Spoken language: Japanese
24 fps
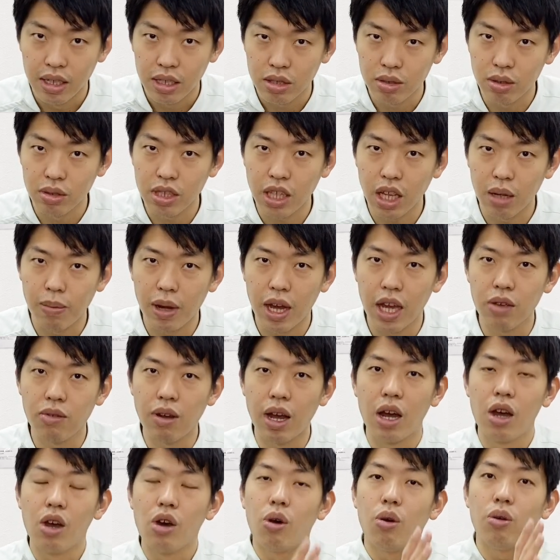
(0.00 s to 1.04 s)
そういった場合
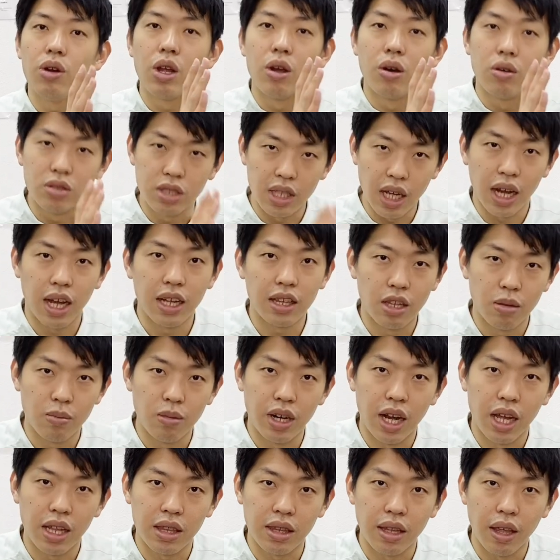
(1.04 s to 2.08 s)
は骨を疑って
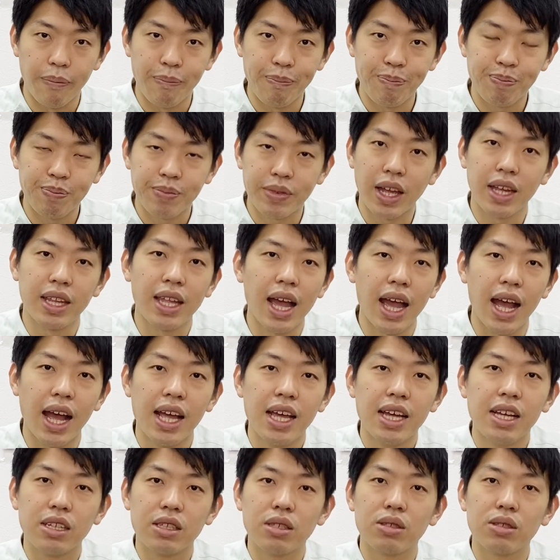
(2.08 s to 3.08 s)
もらって。ただ、